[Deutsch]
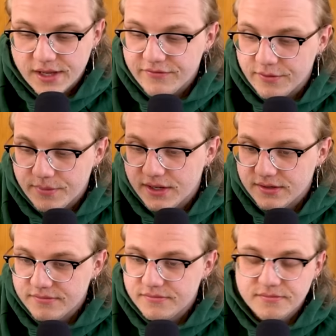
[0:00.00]
Einfach
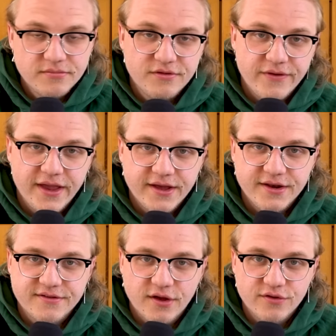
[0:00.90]
mal zwei Jahre
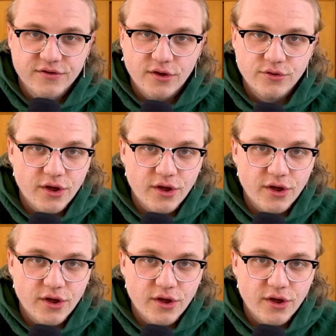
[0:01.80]
nichts raushauen.